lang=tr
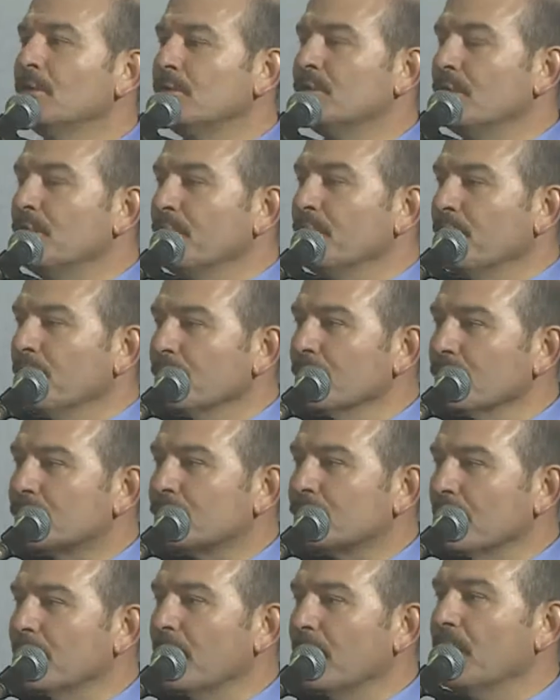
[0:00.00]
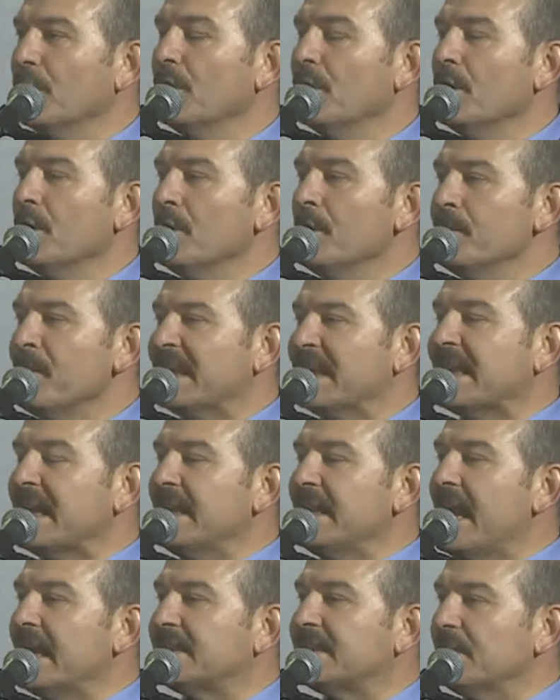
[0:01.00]
dününü unuttu mu?
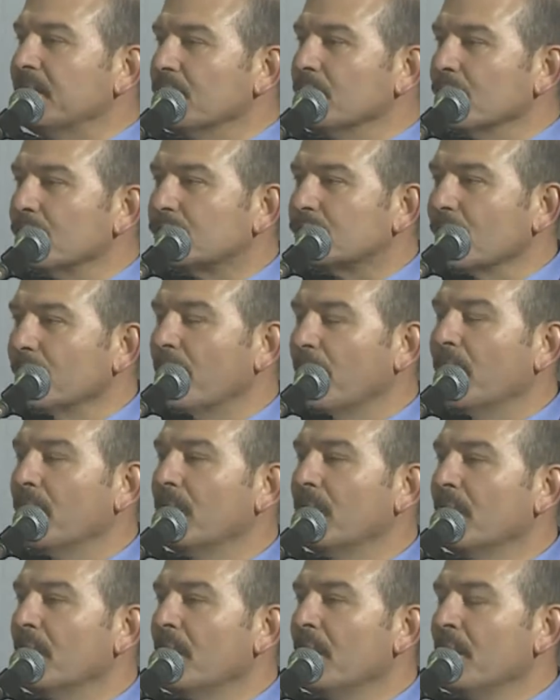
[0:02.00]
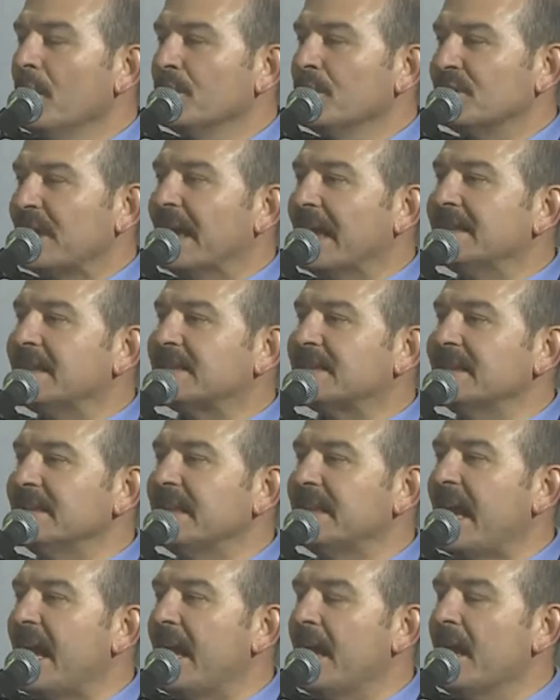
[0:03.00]
Medeniyetini unuttu mu?
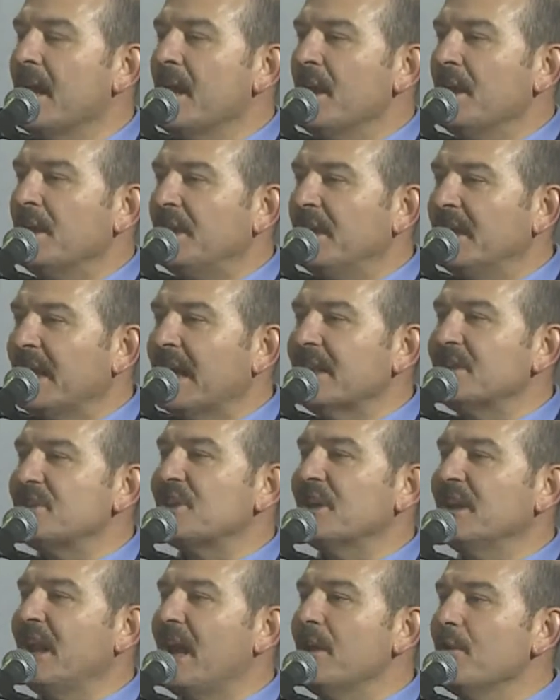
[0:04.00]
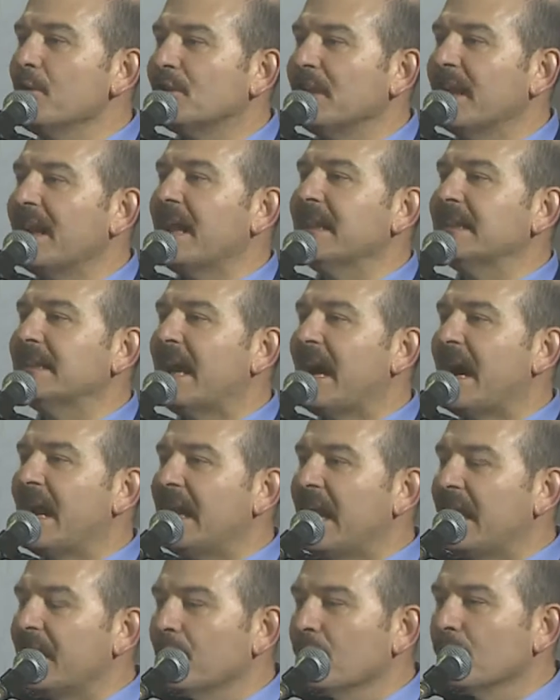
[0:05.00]
Kendisinde inancıyla yüklenen
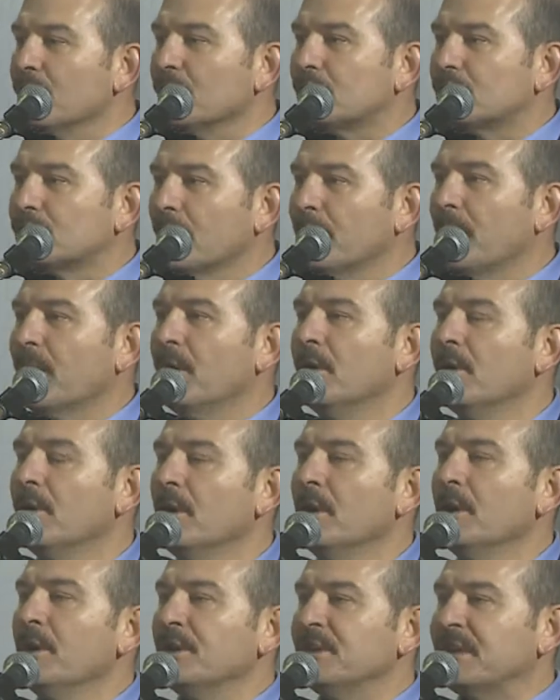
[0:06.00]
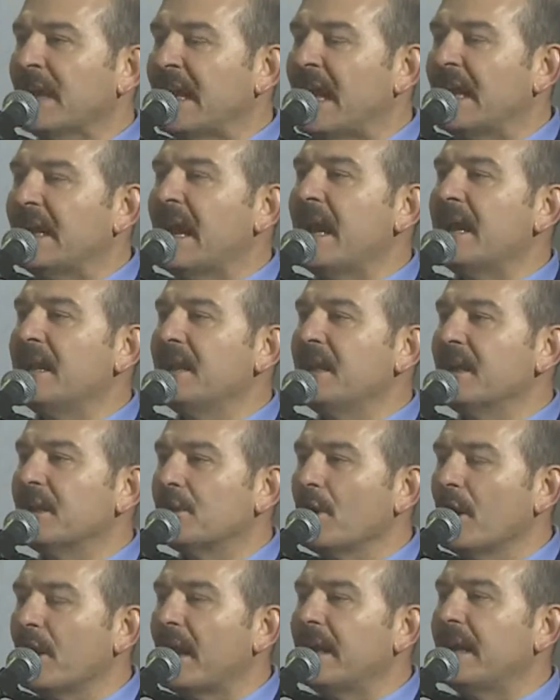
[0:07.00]
değerlerini unuttu mu? Geleneğini,
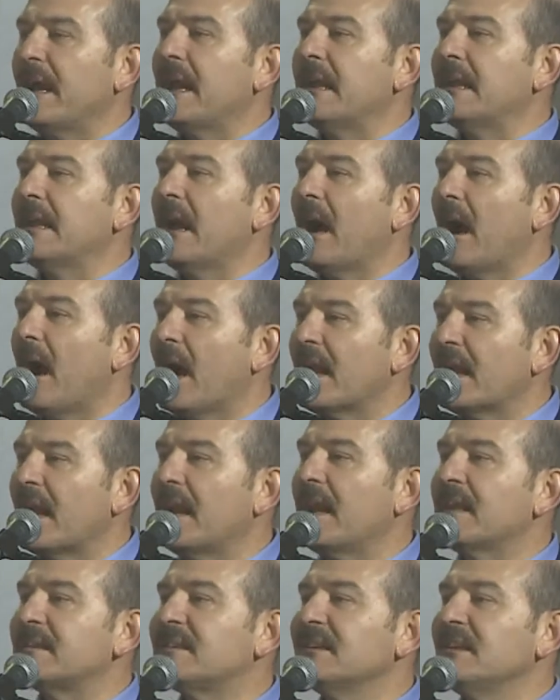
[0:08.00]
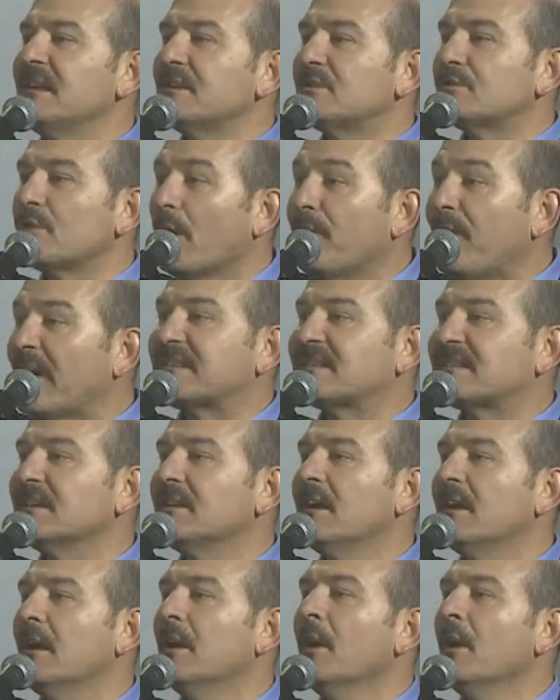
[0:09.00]
göreneğini, ananesini,
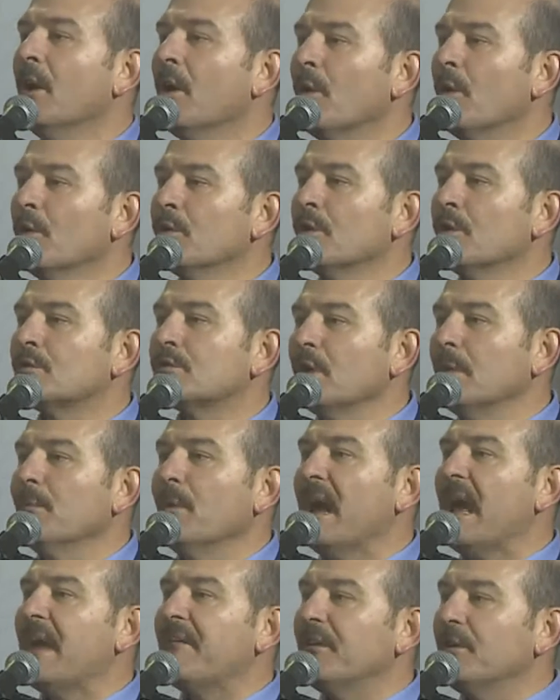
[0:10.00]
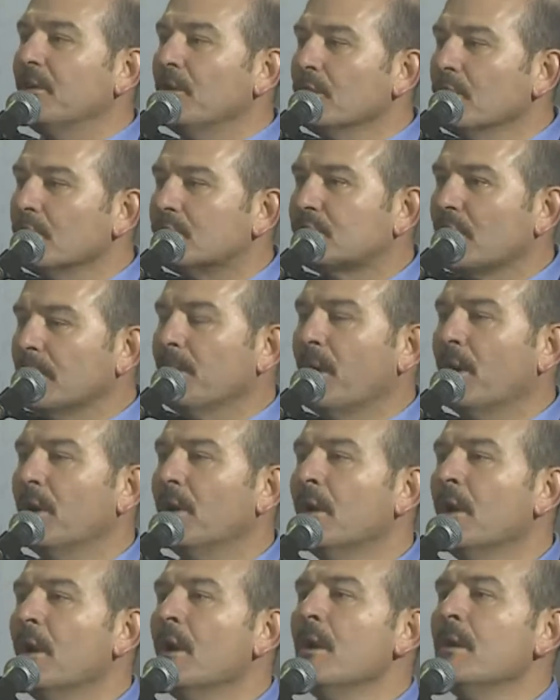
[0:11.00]
sofasını unuttu mu? Evini unuttu
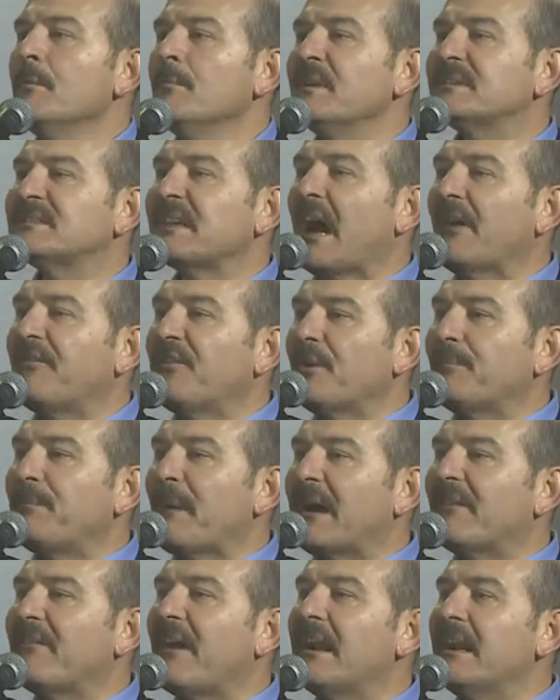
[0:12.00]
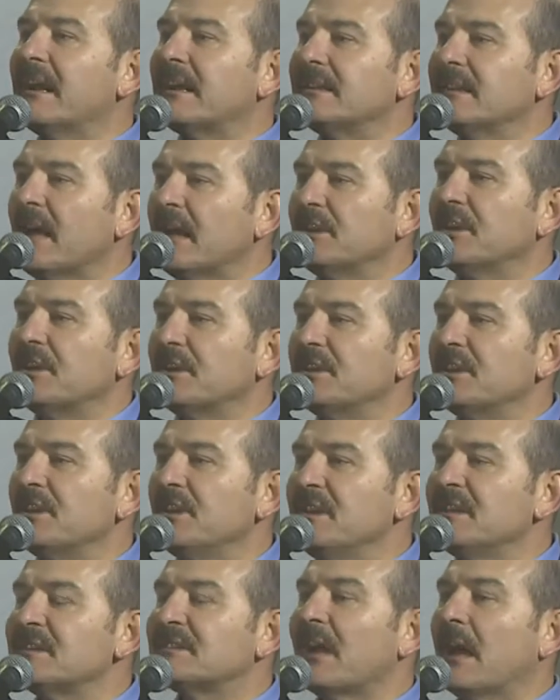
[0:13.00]
mu? Misafirperverlik nedir?
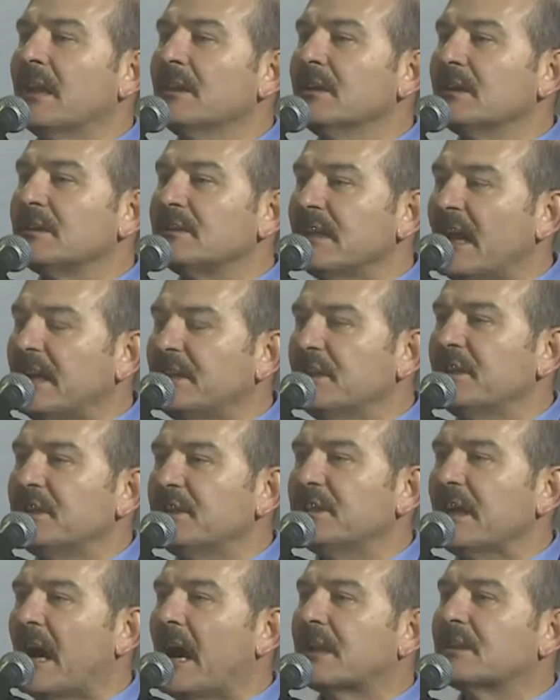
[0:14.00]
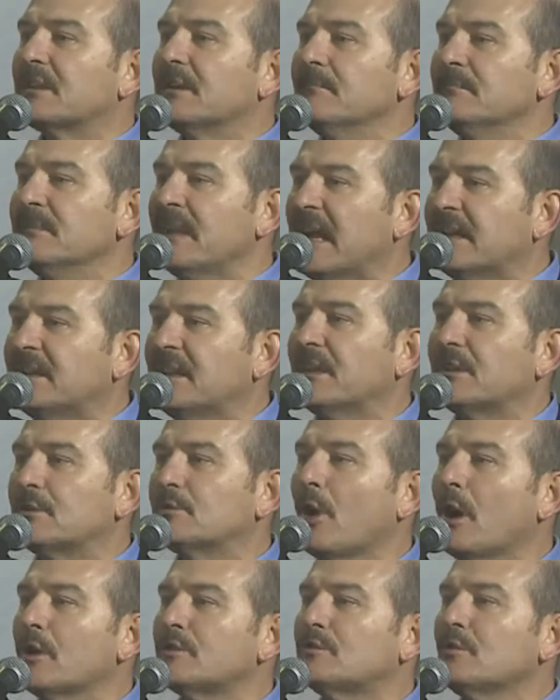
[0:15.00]
İnsanlık nedir? Yardım nedir?
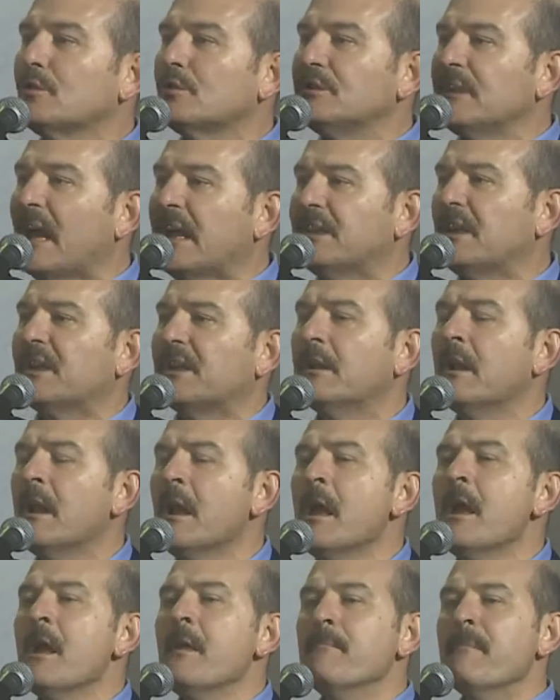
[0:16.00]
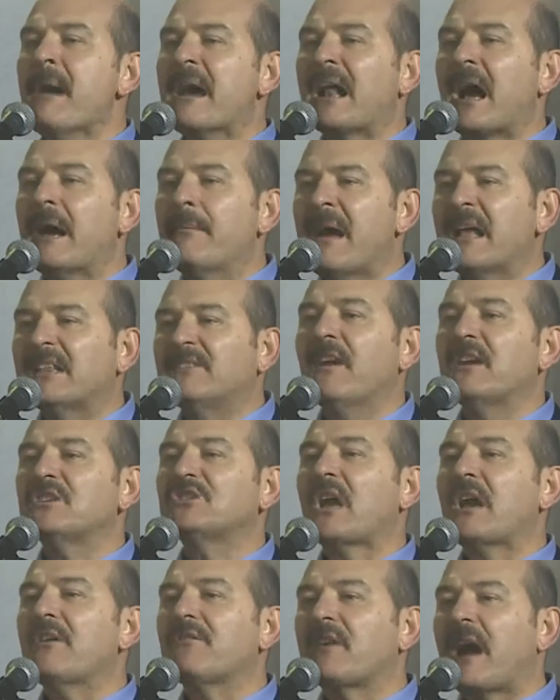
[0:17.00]
Dostluk nedir? Merhamet ve
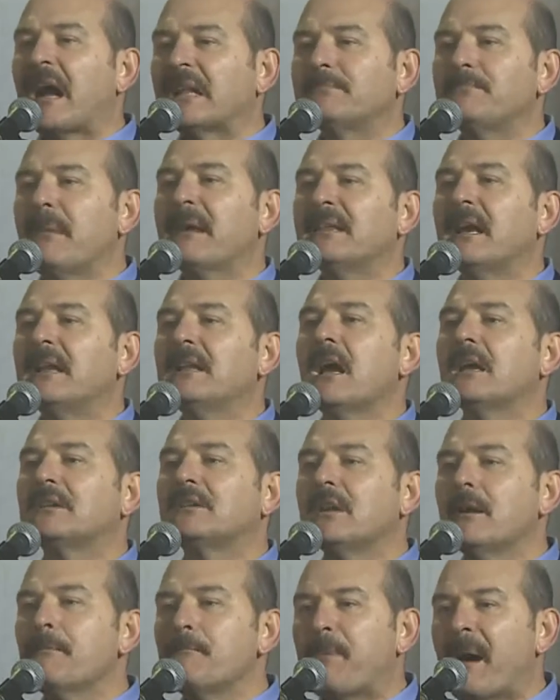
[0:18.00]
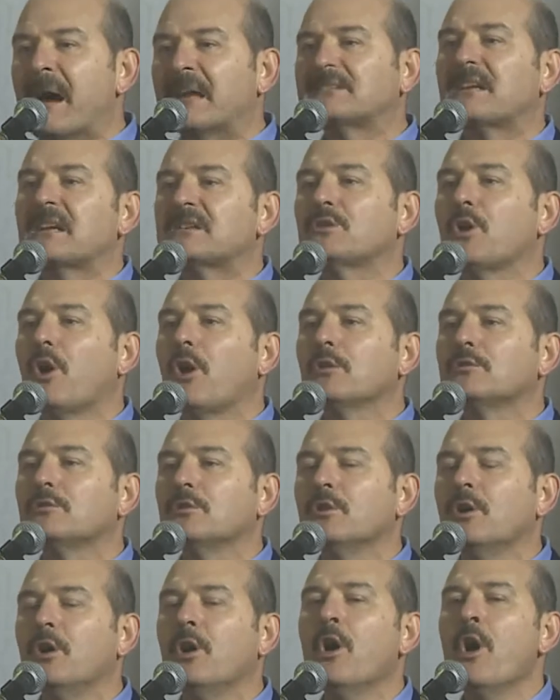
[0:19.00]
şefkat medeniyetinin parçası
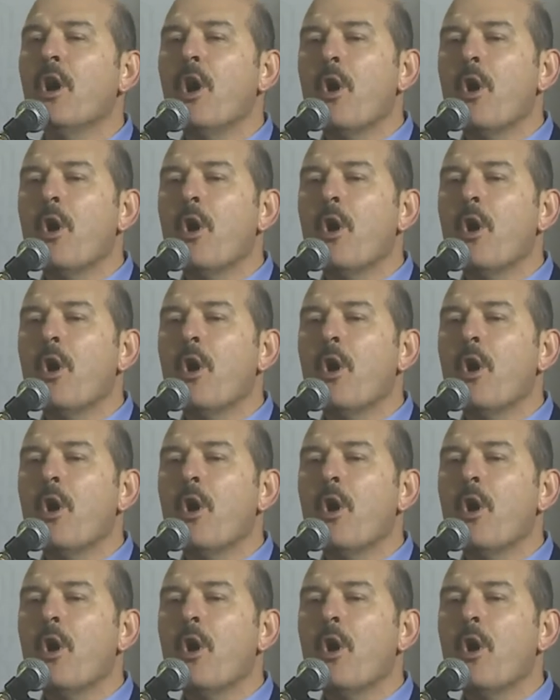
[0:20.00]
olduğunu